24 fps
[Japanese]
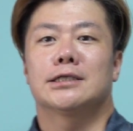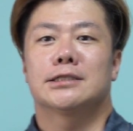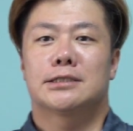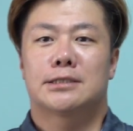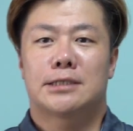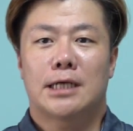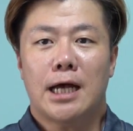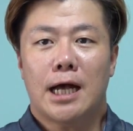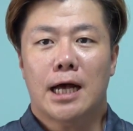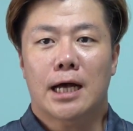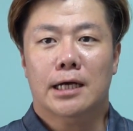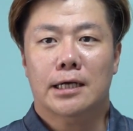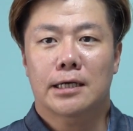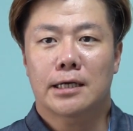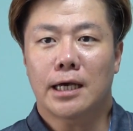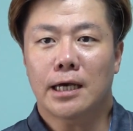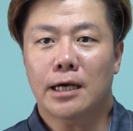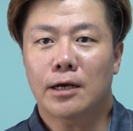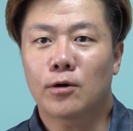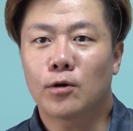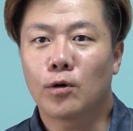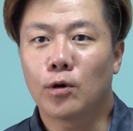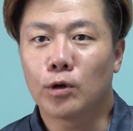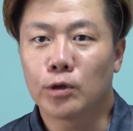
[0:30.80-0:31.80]
さあ
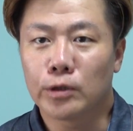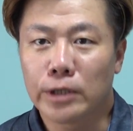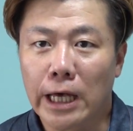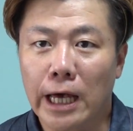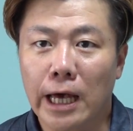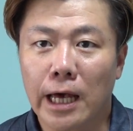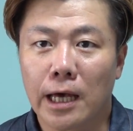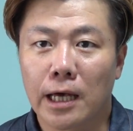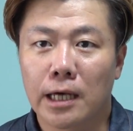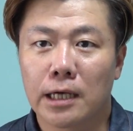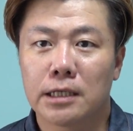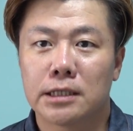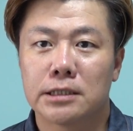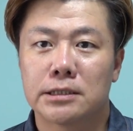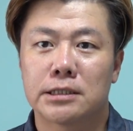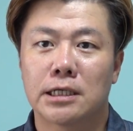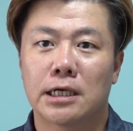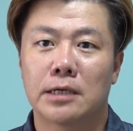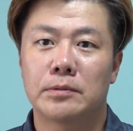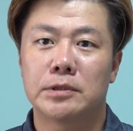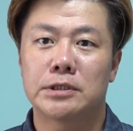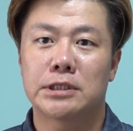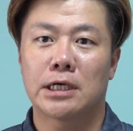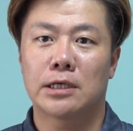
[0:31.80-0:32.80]
結構ね
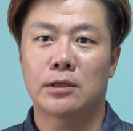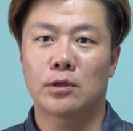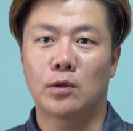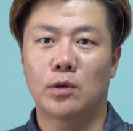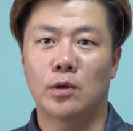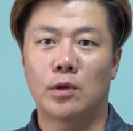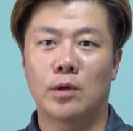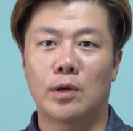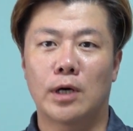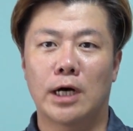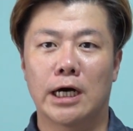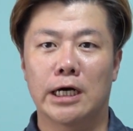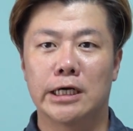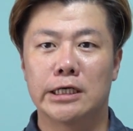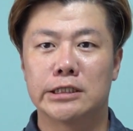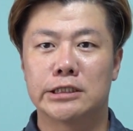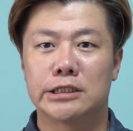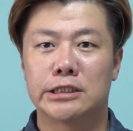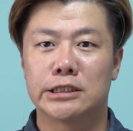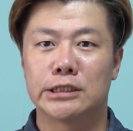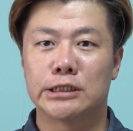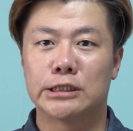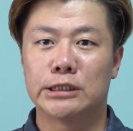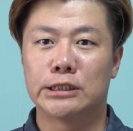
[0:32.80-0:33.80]
久々の配
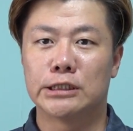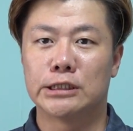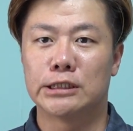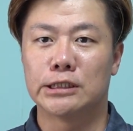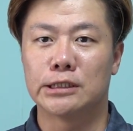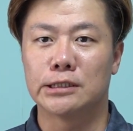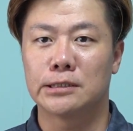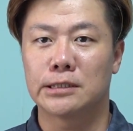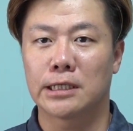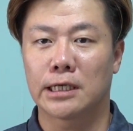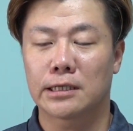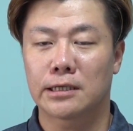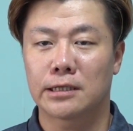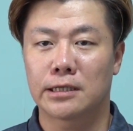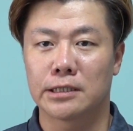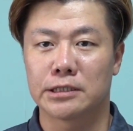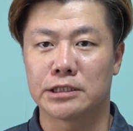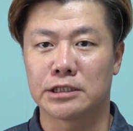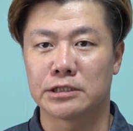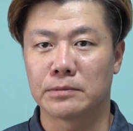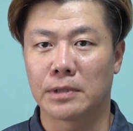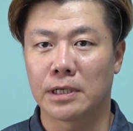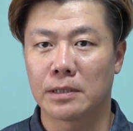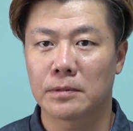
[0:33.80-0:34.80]
信になって
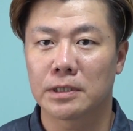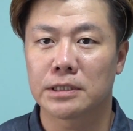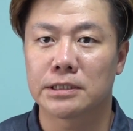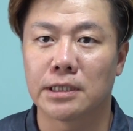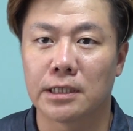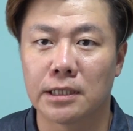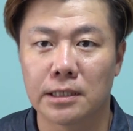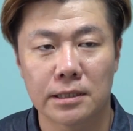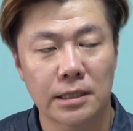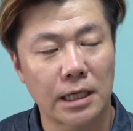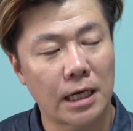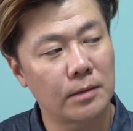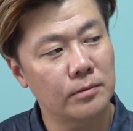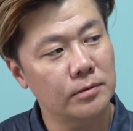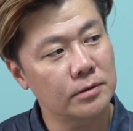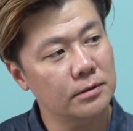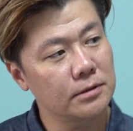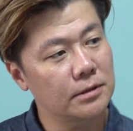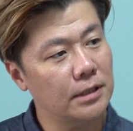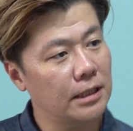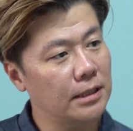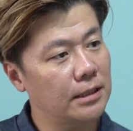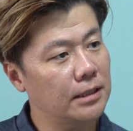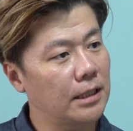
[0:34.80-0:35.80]
しまいました多
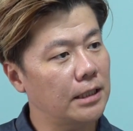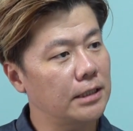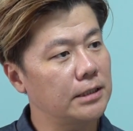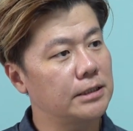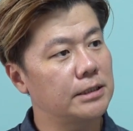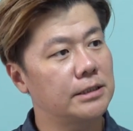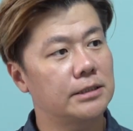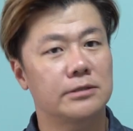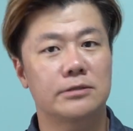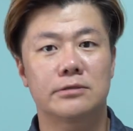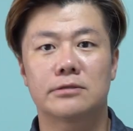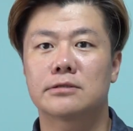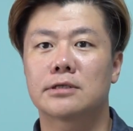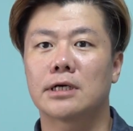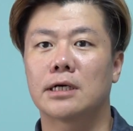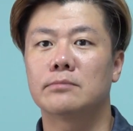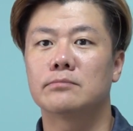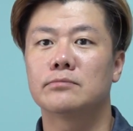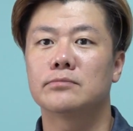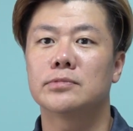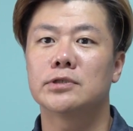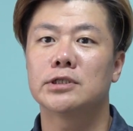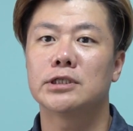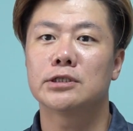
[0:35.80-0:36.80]
分だいたい1週
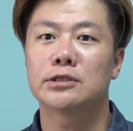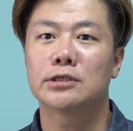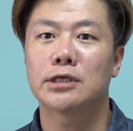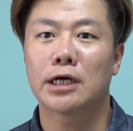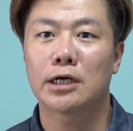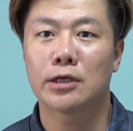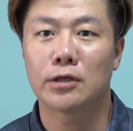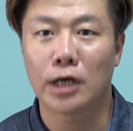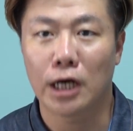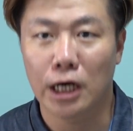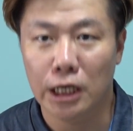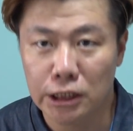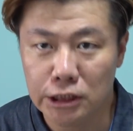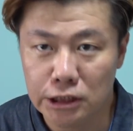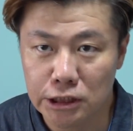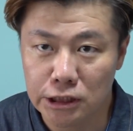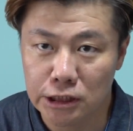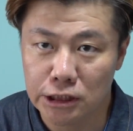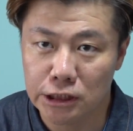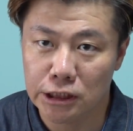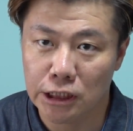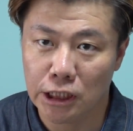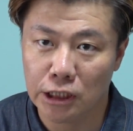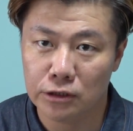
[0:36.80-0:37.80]
間ぶりぐらいの配
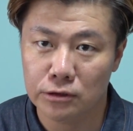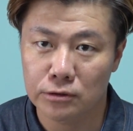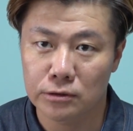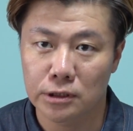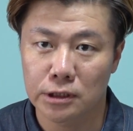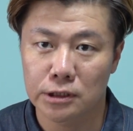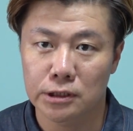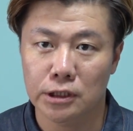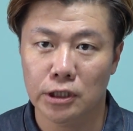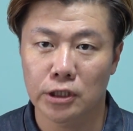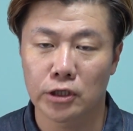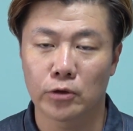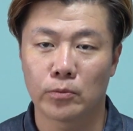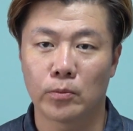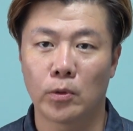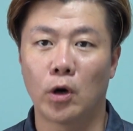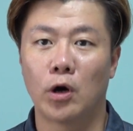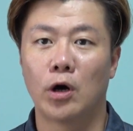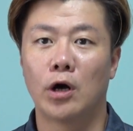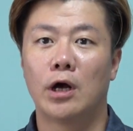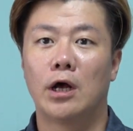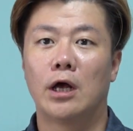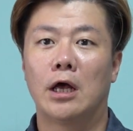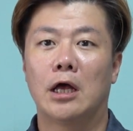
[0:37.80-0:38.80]
信になるんですけど
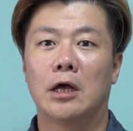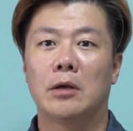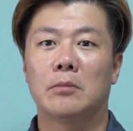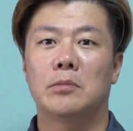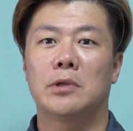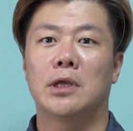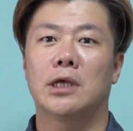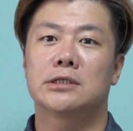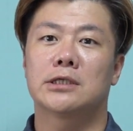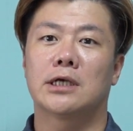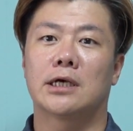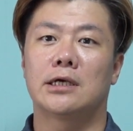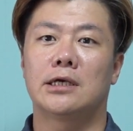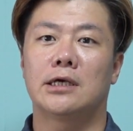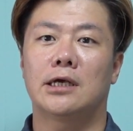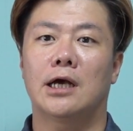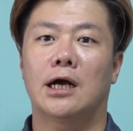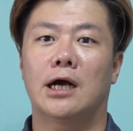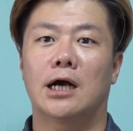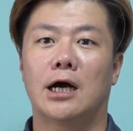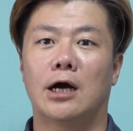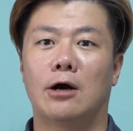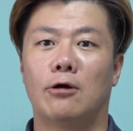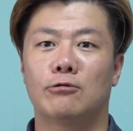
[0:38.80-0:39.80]
も皆さんい
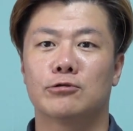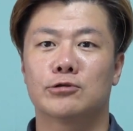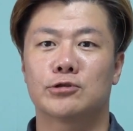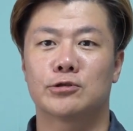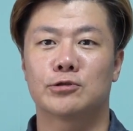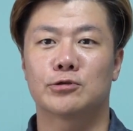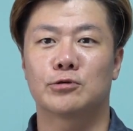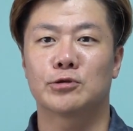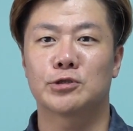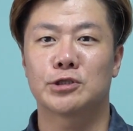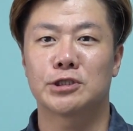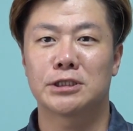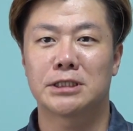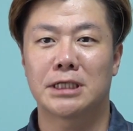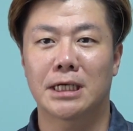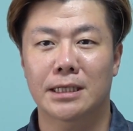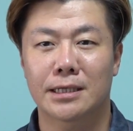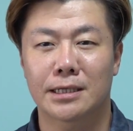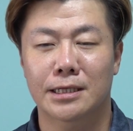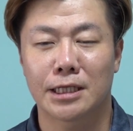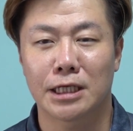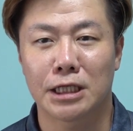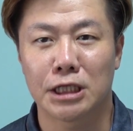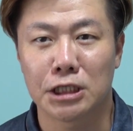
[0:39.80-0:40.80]
かがお過ごし
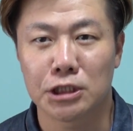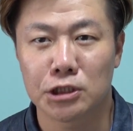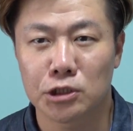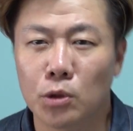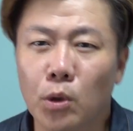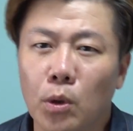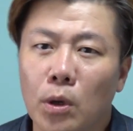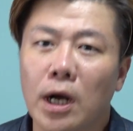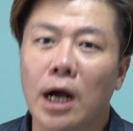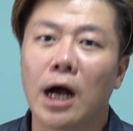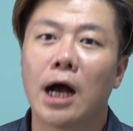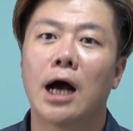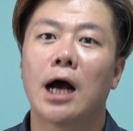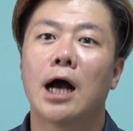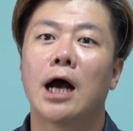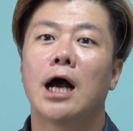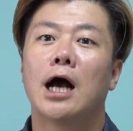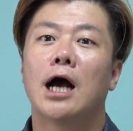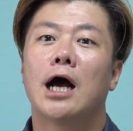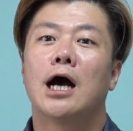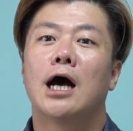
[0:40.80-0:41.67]
だったでしょうか